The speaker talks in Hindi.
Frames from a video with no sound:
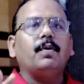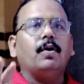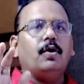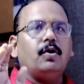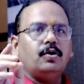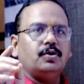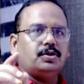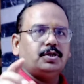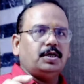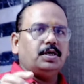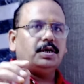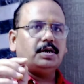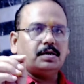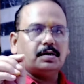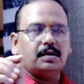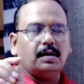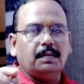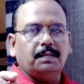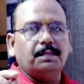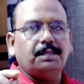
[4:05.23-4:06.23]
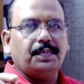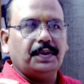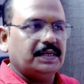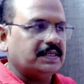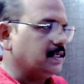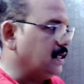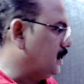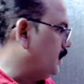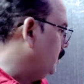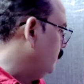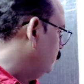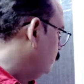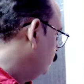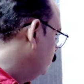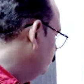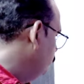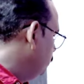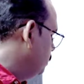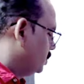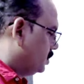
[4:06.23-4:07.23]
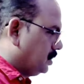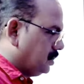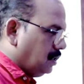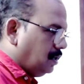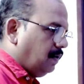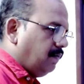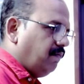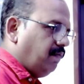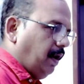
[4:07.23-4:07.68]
बहुत ही कम पैसे का टू बी का